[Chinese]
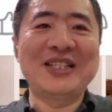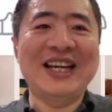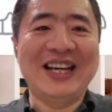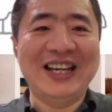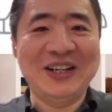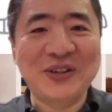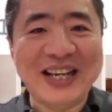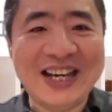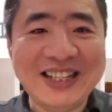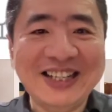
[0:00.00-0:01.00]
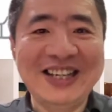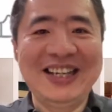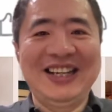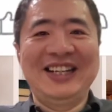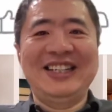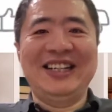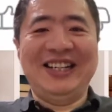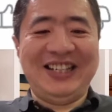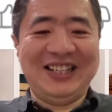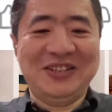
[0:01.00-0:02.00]
欠啊，给留个言，这
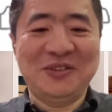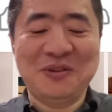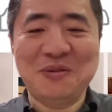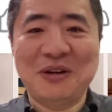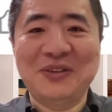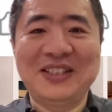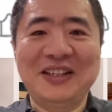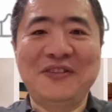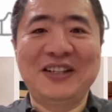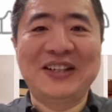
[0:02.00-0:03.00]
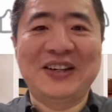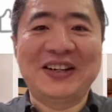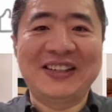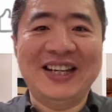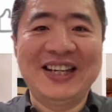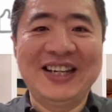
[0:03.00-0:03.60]
个我把我自己放小点的，